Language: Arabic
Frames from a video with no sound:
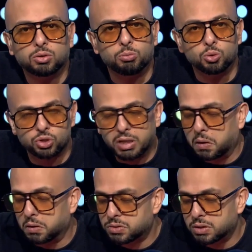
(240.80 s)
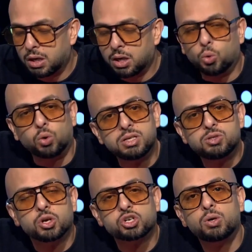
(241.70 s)
القبرصيه خالص
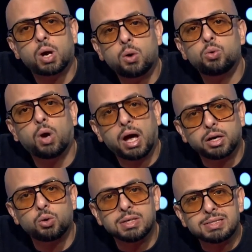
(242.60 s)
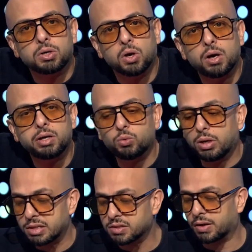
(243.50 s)
ونزلوا عشان يحاولوا يحرروا هذه الرهائن
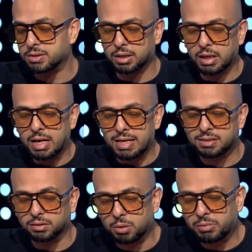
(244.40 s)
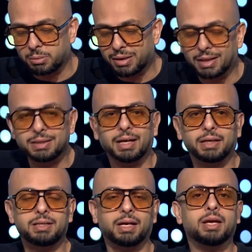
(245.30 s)
وللاسف حصل اصطدام كبير جدا
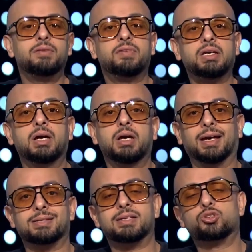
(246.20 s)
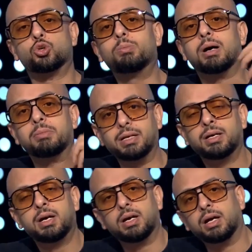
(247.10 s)
جدا كان في احساس شبهه من
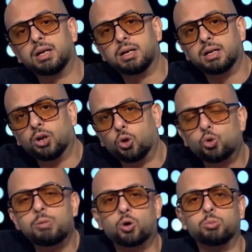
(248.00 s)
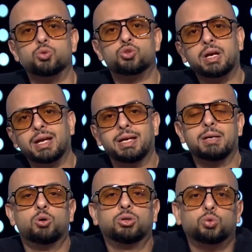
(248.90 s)
الحكومه القبرصيه ان
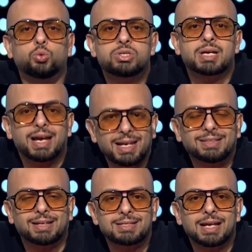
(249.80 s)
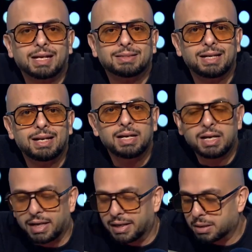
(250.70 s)
هي ممكن تكون سهلت هذا الاغتيال
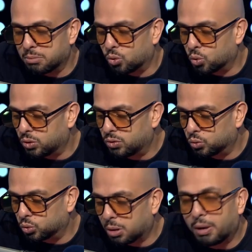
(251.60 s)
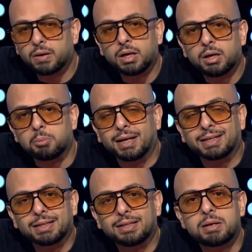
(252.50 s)
اللي كان موجود وطبعا بعد
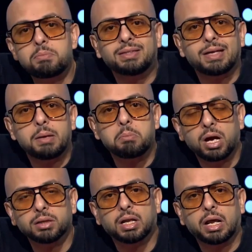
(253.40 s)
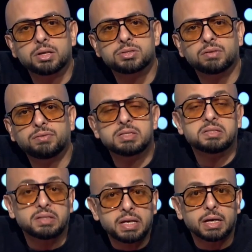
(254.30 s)
كده تم اتهام بعض العناصر
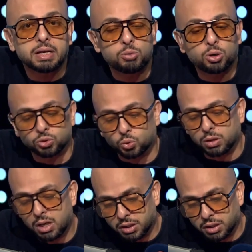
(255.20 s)
الفلسطينيه ان ممكن تكون